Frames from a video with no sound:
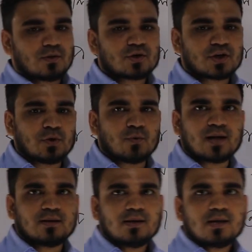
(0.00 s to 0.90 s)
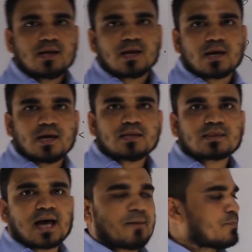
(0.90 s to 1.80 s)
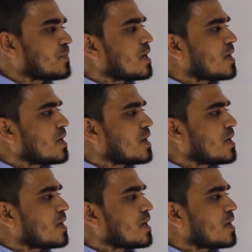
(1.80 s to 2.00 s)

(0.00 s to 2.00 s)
হলো টি ওয়ান এই তাপ